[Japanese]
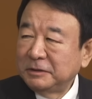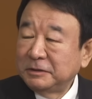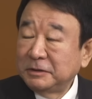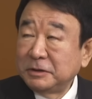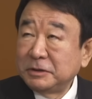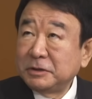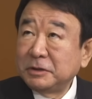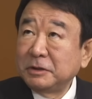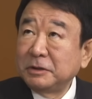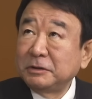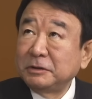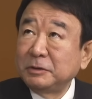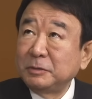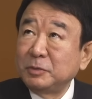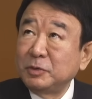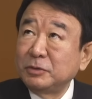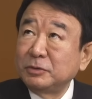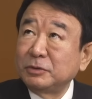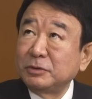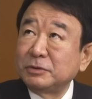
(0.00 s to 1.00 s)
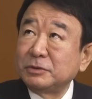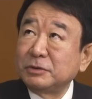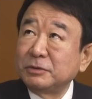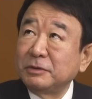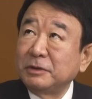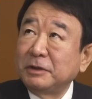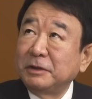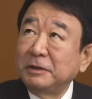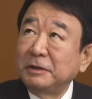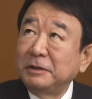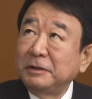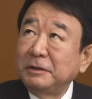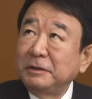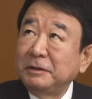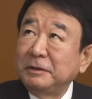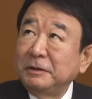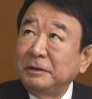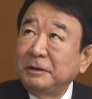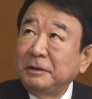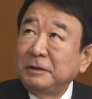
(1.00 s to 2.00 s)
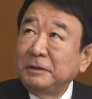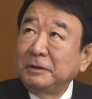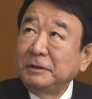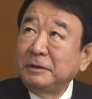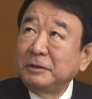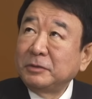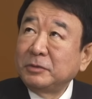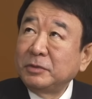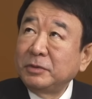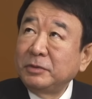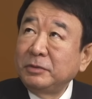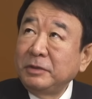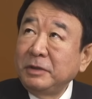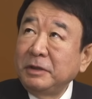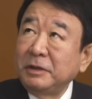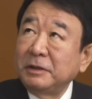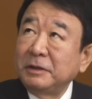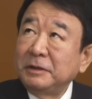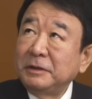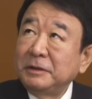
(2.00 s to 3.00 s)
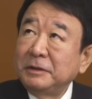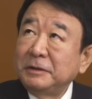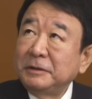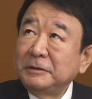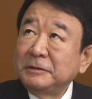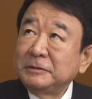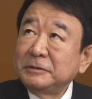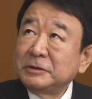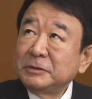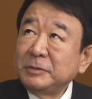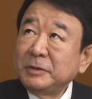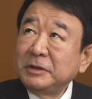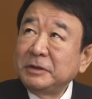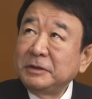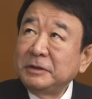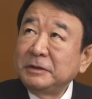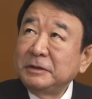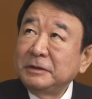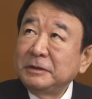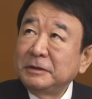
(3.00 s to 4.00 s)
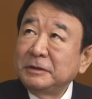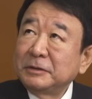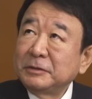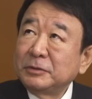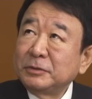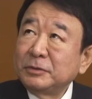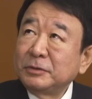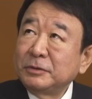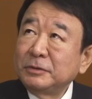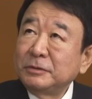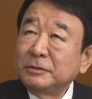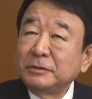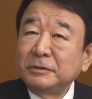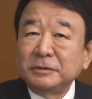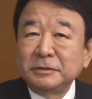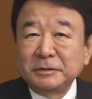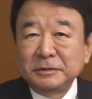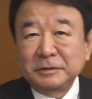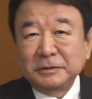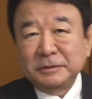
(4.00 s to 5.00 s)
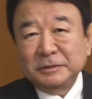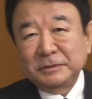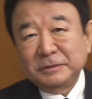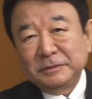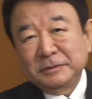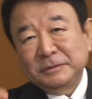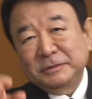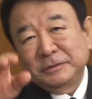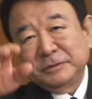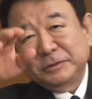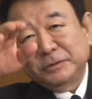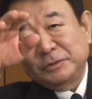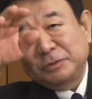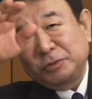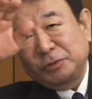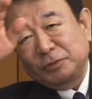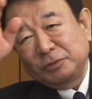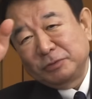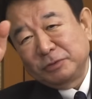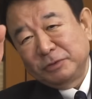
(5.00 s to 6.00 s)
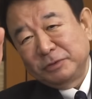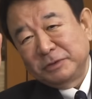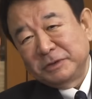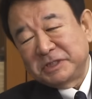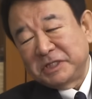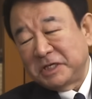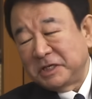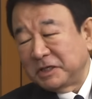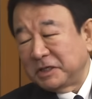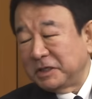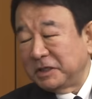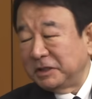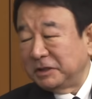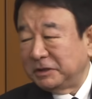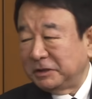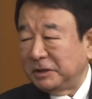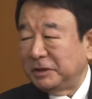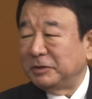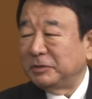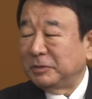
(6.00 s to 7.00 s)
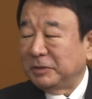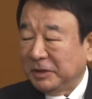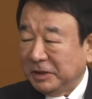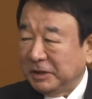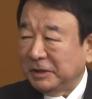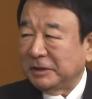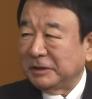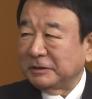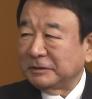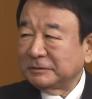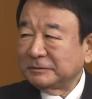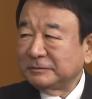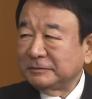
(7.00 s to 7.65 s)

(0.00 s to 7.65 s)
で従って僕としてはああこれはつまりこのこのおふくろの背中が言ってんのは。